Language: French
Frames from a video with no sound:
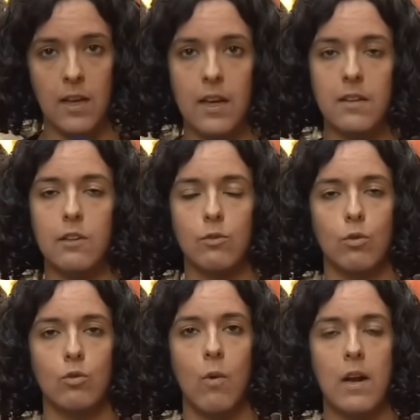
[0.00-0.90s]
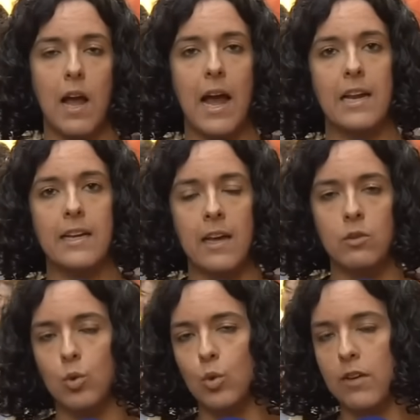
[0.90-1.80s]
et des sanctions à l'égard
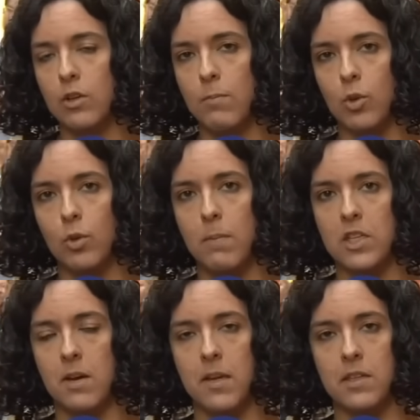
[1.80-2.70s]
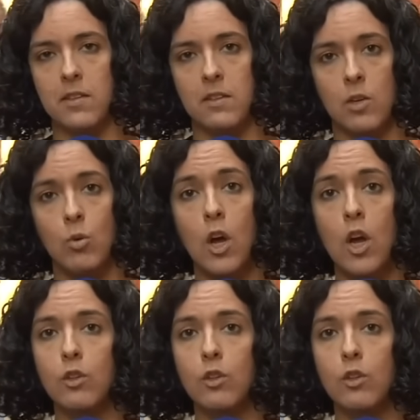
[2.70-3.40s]
du gouvernement de Benjamin Netanyahu.